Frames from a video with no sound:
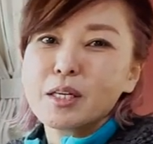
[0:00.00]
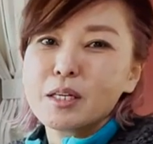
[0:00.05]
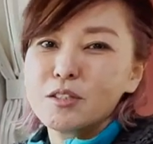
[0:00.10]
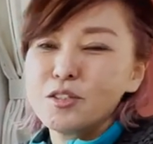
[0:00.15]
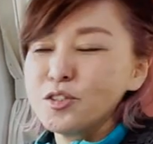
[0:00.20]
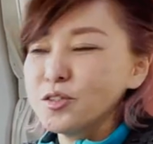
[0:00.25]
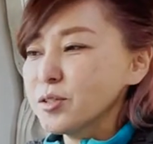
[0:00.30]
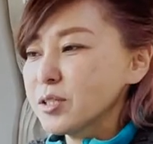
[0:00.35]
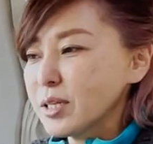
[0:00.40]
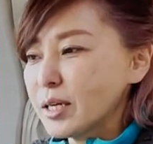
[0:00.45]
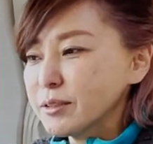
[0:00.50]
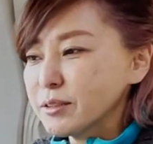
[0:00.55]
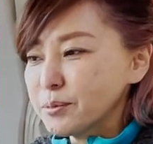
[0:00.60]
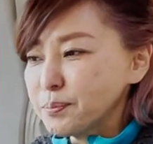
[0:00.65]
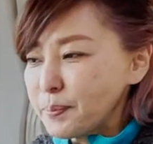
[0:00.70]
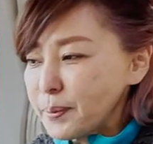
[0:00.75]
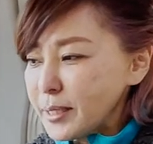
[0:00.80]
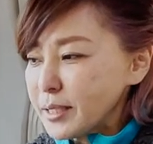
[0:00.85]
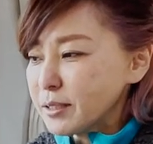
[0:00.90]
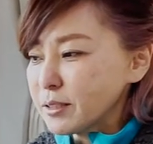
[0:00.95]
駐車
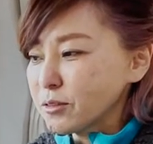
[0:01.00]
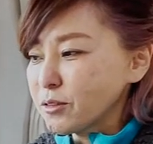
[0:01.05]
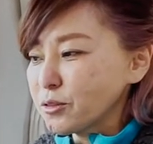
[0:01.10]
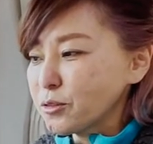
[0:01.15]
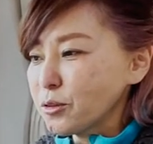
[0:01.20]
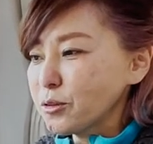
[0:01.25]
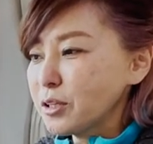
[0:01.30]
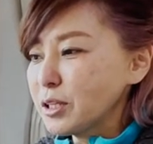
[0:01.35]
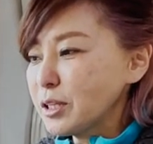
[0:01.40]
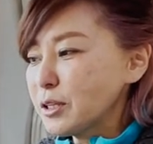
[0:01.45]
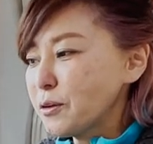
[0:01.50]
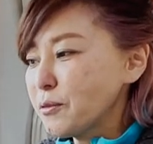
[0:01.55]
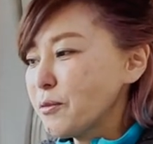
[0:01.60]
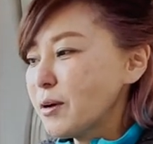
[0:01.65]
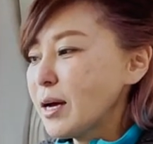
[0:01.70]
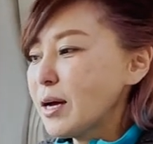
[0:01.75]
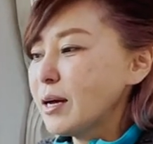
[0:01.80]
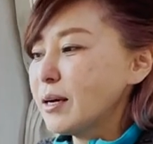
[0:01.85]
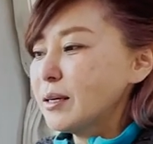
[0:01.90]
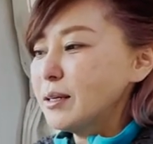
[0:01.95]
スペースの時に
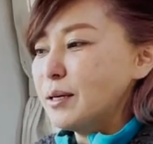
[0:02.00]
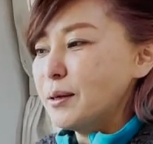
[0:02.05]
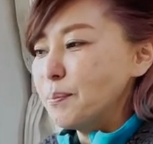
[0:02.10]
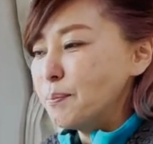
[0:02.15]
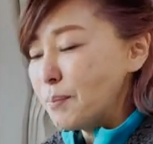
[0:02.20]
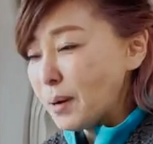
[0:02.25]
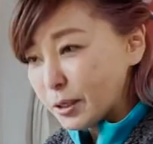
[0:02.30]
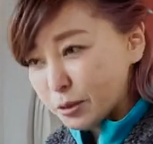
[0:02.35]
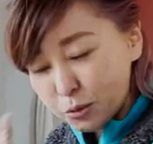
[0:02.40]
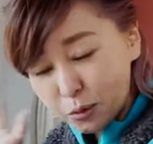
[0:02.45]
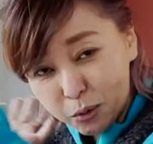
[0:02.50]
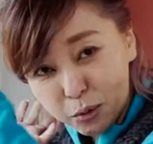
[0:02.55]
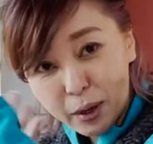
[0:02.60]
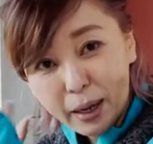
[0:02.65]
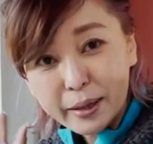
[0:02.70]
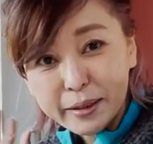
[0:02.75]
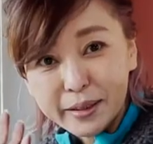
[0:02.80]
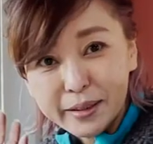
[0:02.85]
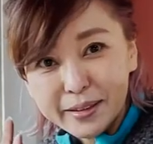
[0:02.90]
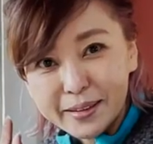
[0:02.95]
は窓を
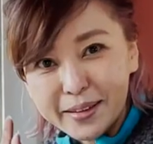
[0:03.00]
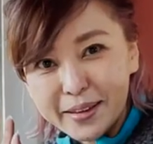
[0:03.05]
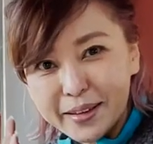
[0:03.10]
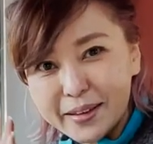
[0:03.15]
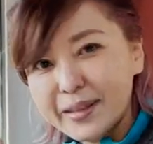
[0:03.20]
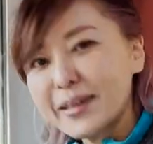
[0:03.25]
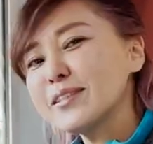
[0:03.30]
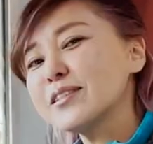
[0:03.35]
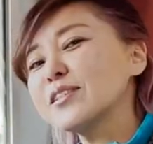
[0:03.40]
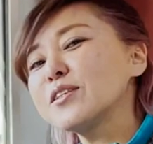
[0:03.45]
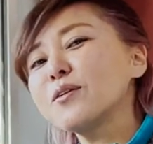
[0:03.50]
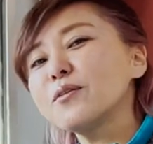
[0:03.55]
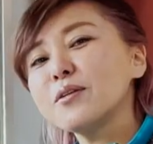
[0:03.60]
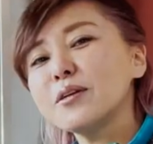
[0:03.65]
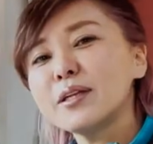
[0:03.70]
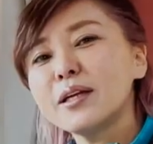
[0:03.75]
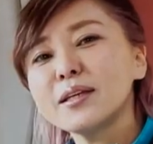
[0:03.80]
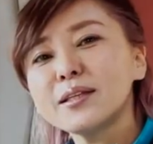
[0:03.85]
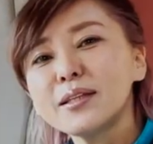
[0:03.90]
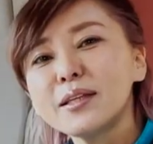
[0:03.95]
開けて風を
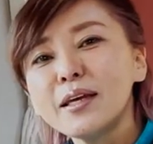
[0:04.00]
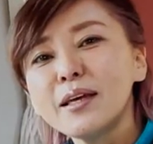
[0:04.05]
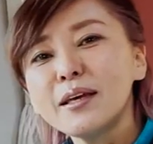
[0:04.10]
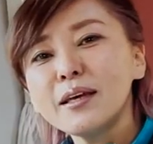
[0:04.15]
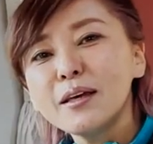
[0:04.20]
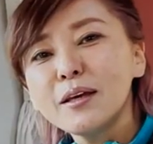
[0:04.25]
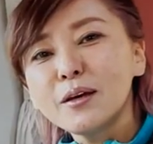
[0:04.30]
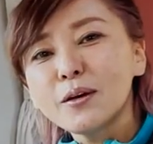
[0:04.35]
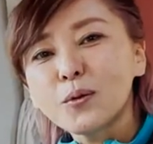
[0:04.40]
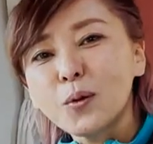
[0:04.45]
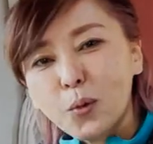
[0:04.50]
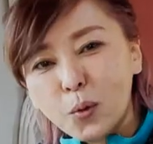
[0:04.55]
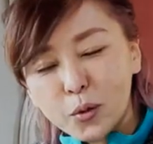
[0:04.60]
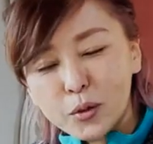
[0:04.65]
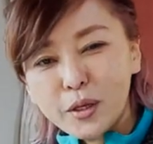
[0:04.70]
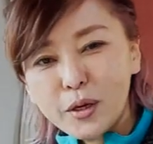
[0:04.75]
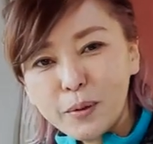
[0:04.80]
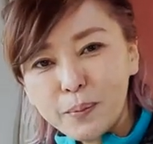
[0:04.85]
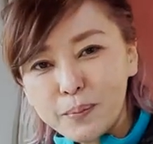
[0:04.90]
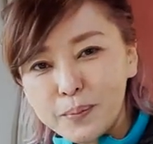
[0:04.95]
入れて、ここ
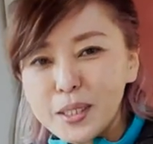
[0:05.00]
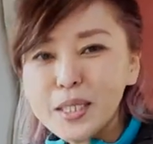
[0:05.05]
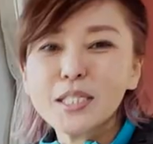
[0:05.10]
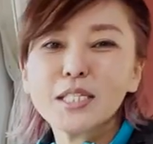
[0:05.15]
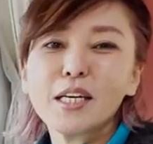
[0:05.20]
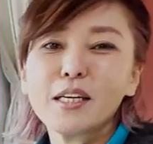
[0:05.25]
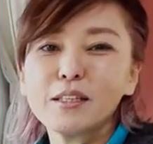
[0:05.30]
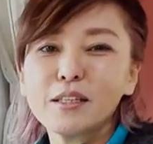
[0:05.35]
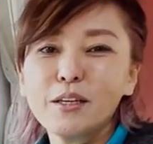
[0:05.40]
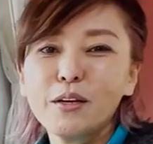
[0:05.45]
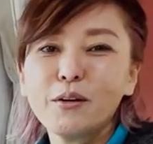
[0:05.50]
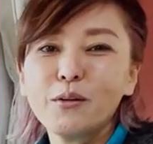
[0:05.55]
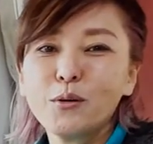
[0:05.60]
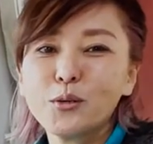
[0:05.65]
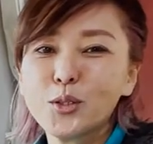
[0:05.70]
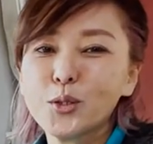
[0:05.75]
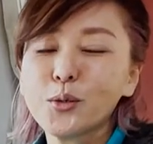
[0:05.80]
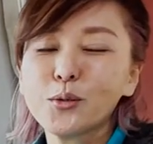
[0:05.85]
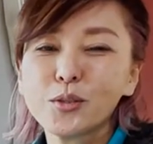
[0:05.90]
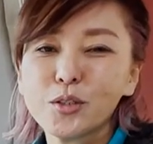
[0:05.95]
で皆さんでお
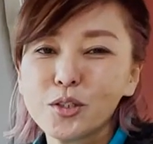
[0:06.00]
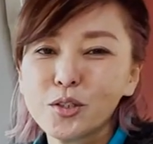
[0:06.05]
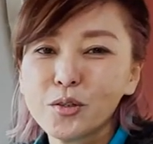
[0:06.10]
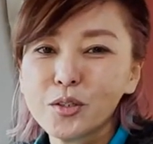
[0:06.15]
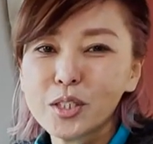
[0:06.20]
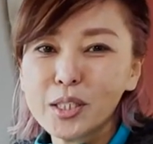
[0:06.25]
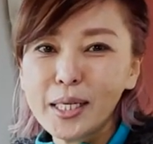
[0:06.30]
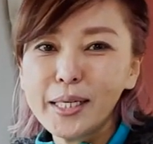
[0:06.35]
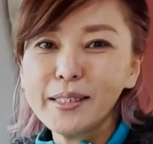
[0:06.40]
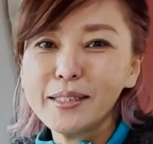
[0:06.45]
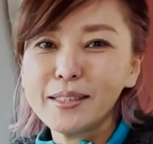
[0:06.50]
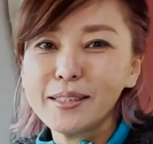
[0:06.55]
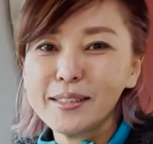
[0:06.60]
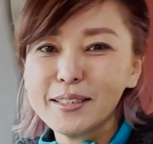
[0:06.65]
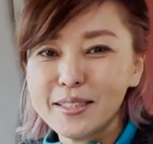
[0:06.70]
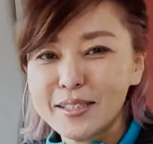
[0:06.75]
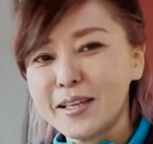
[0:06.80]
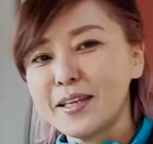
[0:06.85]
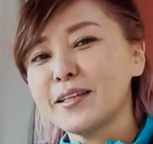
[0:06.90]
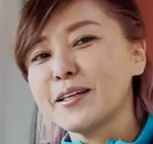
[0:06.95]
食事をしたり
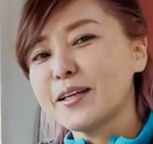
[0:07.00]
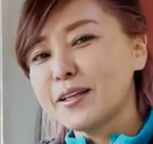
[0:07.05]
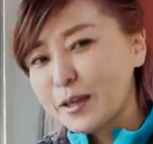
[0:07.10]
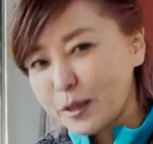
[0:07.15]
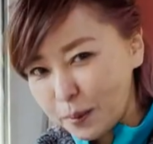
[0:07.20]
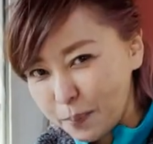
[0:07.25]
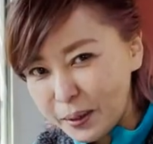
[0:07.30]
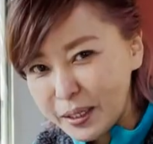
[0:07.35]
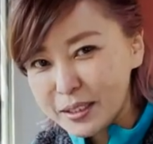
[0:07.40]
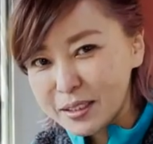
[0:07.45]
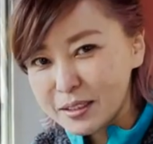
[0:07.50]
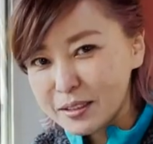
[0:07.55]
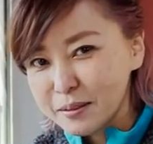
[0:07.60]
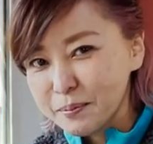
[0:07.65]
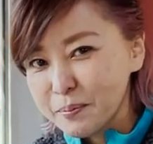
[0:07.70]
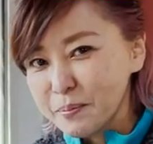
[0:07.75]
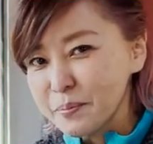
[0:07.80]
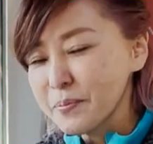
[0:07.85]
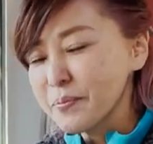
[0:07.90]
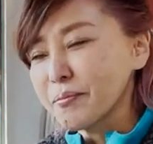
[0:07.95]
していただけます。
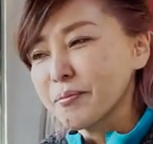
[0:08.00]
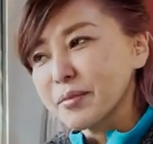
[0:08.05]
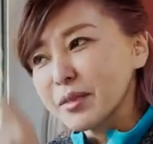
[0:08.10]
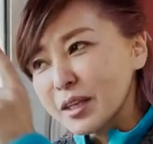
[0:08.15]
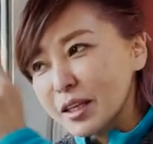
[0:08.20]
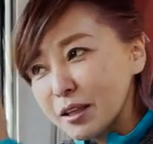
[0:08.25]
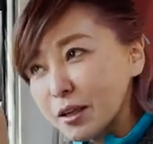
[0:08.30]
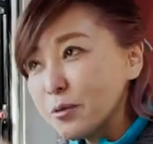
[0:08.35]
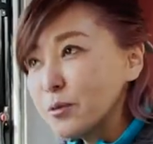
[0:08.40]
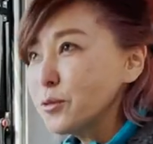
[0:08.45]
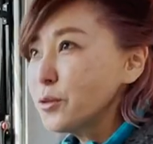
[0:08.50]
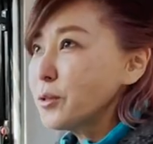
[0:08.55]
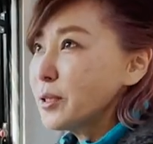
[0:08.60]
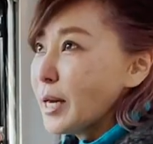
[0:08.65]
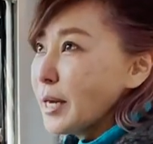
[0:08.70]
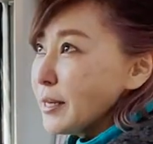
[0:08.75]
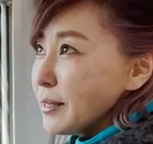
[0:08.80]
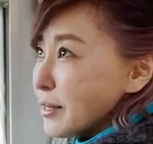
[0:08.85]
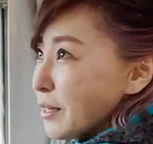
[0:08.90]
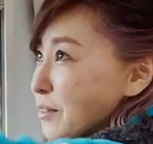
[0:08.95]
でこの
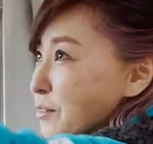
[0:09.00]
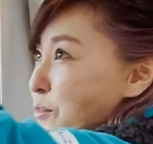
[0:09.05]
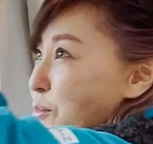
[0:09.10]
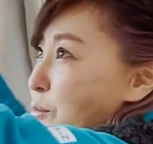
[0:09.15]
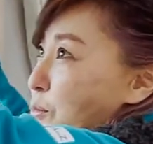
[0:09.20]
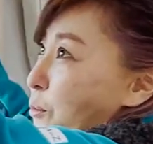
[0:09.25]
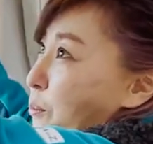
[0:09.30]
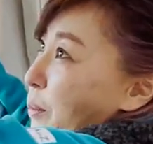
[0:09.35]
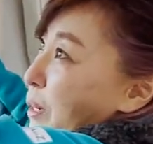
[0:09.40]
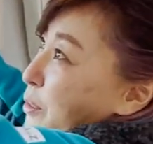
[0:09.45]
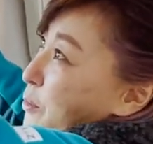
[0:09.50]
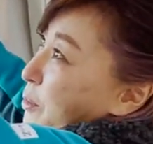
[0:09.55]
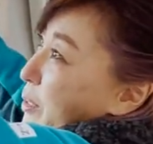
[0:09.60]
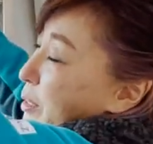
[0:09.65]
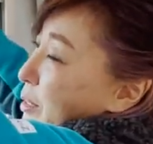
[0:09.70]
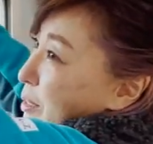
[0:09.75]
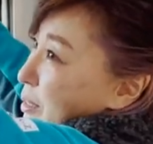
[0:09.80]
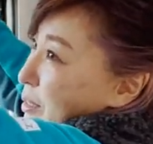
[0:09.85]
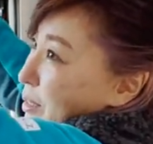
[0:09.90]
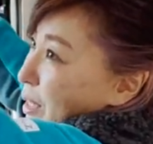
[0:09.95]
ダイネットの窓は
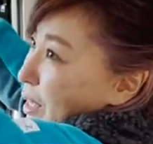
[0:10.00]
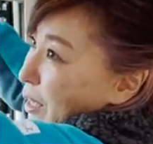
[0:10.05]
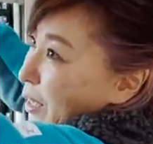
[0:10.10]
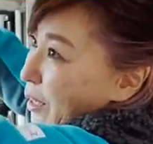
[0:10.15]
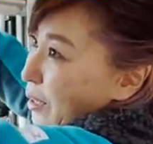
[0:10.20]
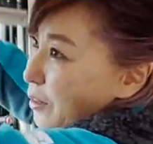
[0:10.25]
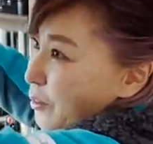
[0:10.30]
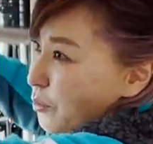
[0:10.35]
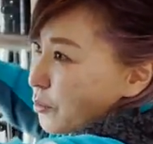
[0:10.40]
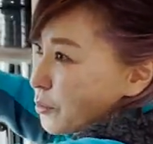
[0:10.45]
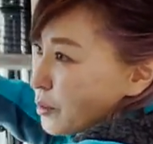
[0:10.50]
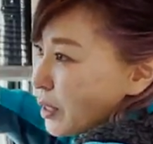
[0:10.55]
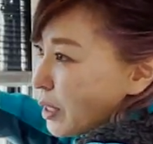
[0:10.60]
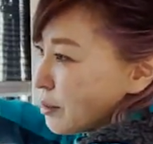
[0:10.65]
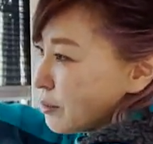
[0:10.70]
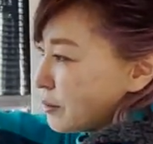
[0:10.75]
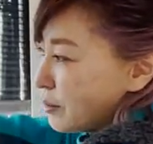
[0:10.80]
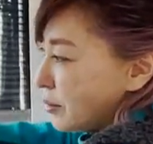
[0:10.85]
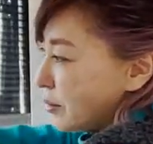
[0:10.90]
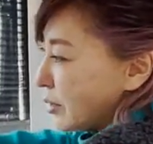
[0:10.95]
ですね、こん
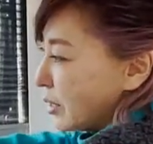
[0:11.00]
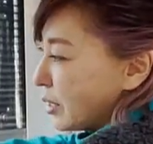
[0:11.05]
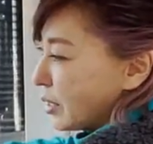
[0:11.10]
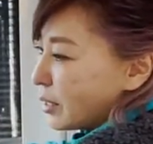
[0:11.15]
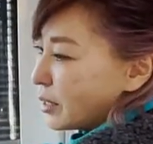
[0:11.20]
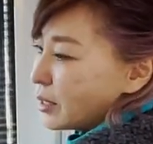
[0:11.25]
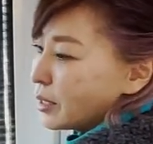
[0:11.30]
な風に